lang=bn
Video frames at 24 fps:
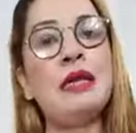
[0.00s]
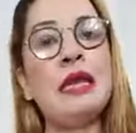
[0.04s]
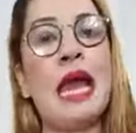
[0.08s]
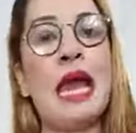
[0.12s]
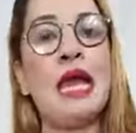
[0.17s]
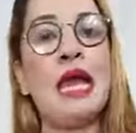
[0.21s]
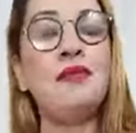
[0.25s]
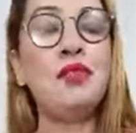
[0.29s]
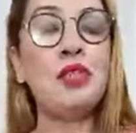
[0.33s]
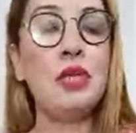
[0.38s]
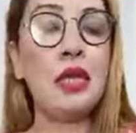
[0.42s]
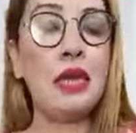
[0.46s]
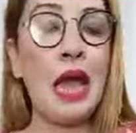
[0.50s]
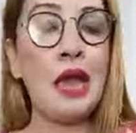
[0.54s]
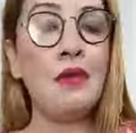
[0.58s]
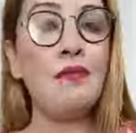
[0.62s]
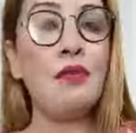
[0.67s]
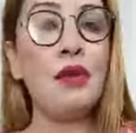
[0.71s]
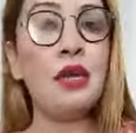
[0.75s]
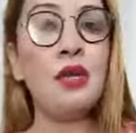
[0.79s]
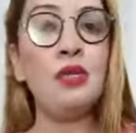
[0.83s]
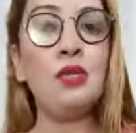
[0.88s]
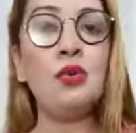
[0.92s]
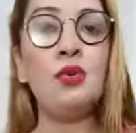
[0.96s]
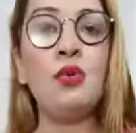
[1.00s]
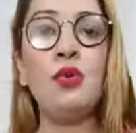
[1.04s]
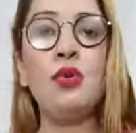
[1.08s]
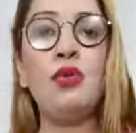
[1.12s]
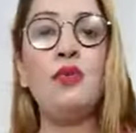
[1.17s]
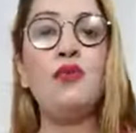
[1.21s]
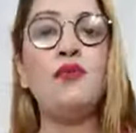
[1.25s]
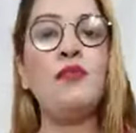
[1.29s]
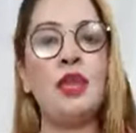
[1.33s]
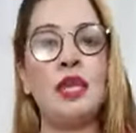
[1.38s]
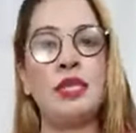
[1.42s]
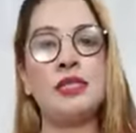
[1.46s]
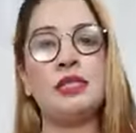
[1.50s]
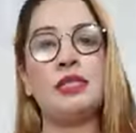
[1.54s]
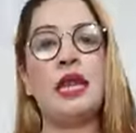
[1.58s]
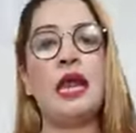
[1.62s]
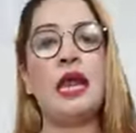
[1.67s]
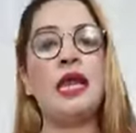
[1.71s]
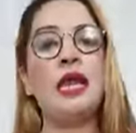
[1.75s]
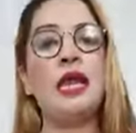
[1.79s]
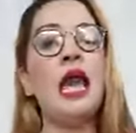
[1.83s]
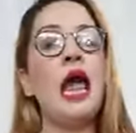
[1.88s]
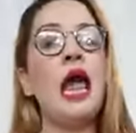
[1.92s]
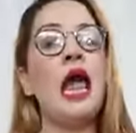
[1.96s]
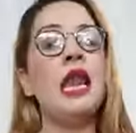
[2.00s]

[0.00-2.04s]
লাইভ লাইভে কিন্তু কোনো ফিক্স নাই